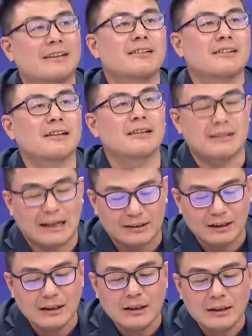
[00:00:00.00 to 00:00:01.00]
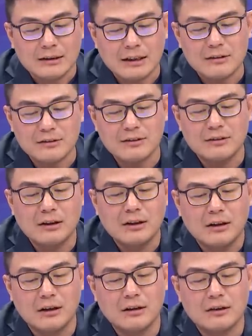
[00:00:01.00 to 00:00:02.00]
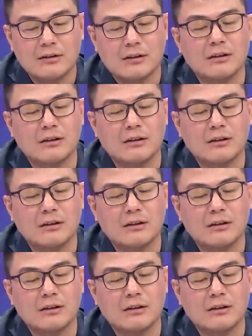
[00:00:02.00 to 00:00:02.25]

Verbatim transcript: 他是真的假的。但是呃，这